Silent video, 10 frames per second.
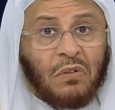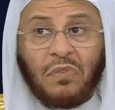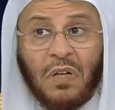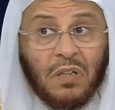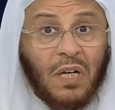
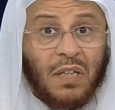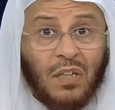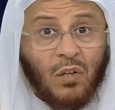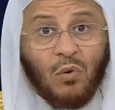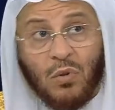
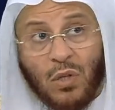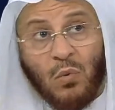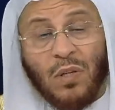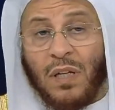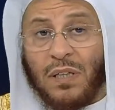فلعله يقول لك
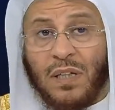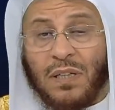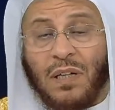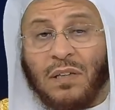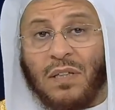والله
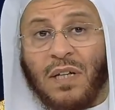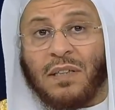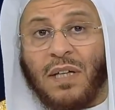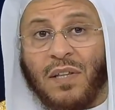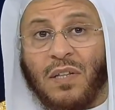انا
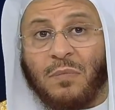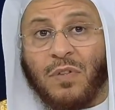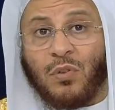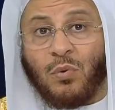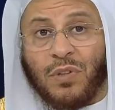تركت هذه
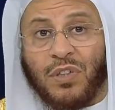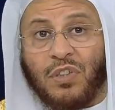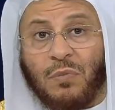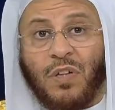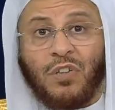البنت
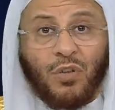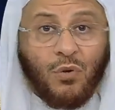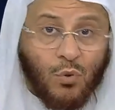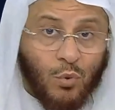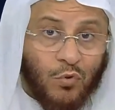وطيبه عندي
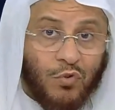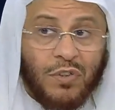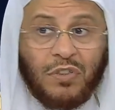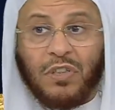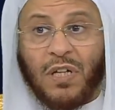ظروف
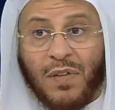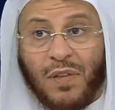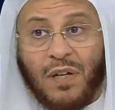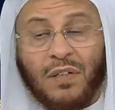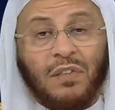عندي
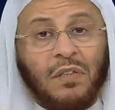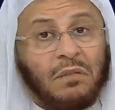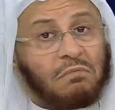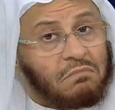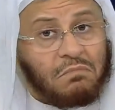كذا
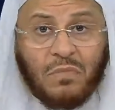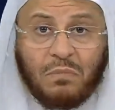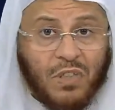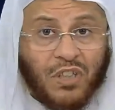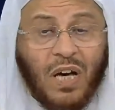عندي
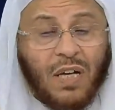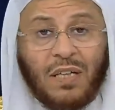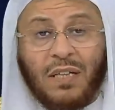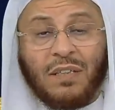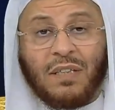
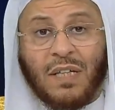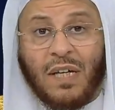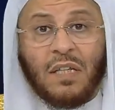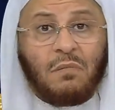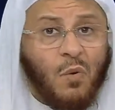مشاكل عندي كذا